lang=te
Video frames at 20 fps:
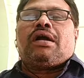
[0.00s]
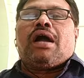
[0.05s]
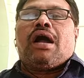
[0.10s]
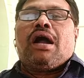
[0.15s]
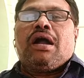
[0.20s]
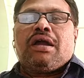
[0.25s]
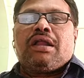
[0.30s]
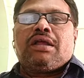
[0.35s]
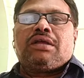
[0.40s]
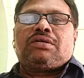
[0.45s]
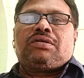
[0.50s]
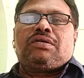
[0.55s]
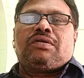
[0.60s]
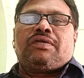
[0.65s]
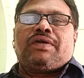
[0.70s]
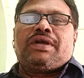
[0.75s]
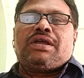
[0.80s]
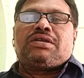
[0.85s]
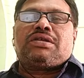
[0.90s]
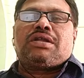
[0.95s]
కాంగ్రెస్
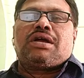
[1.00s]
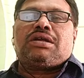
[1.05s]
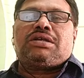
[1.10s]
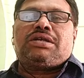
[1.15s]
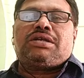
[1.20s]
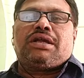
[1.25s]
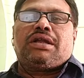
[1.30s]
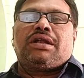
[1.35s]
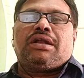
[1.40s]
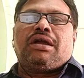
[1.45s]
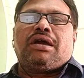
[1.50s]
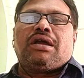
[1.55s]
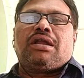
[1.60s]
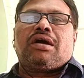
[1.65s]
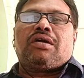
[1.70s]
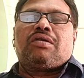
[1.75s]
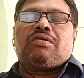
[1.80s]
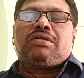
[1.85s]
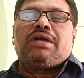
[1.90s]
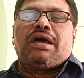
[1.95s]
వైఎస్ రాజశేఖర రెడ్డి గారు
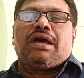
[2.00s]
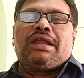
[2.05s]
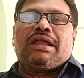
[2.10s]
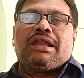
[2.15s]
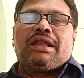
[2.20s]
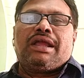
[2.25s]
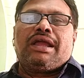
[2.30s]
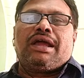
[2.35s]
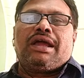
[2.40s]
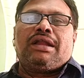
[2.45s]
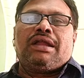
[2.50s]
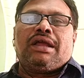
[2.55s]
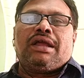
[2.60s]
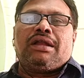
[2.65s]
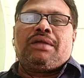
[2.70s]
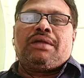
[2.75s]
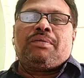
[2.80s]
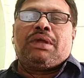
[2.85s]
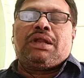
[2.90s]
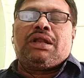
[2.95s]
ఆ రోజు ఆ నిర్ణయాన్ని
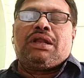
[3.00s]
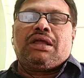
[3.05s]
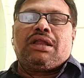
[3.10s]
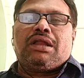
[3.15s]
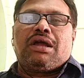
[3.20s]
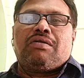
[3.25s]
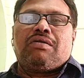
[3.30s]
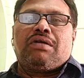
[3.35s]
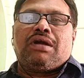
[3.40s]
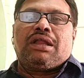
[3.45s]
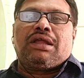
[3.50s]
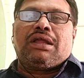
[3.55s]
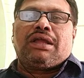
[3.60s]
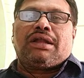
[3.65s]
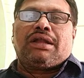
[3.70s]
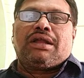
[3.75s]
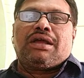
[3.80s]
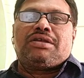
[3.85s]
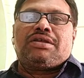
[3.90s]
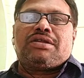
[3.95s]
అంటే బిల్లీరావు గారి
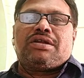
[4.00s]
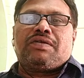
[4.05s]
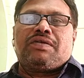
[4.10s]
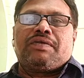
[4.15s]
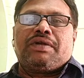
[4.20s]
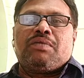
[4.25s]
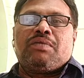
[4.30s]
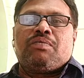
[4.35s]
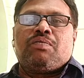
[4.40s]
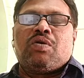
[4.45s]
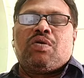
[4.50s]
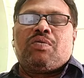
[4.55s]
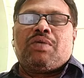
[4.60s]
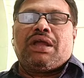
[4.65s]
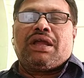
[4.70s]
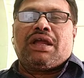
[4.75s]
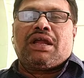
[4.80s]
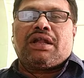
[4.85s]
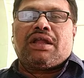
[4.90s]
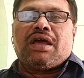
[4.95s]
కేటాయించినటువంటి
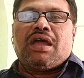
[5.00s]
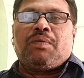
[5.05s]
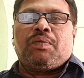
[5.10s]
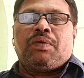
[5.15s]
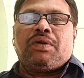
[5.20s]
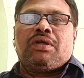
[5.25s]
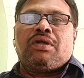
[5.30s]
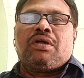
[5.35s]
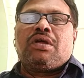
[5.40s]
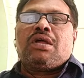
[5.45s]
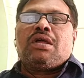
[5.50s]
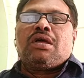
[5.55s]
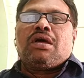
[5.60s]
భూముల కేటాయింపుని